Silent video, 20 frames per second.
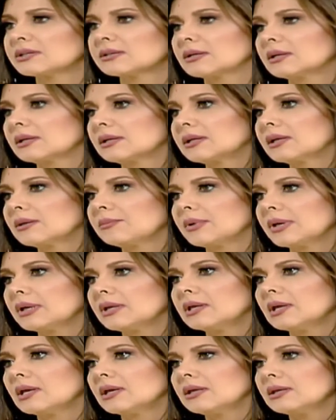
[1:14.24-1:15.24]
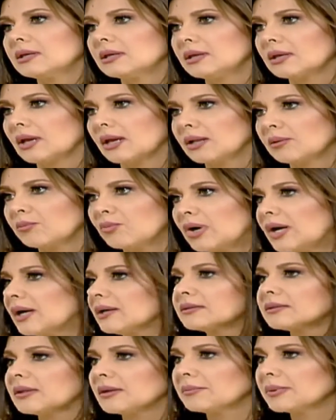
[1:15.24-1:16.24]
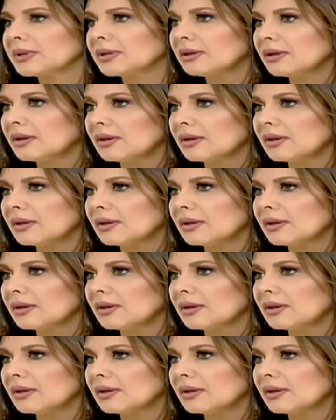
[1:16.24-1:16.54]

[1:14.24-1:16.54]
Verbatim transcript: الكيميائيه هي يعني محتمه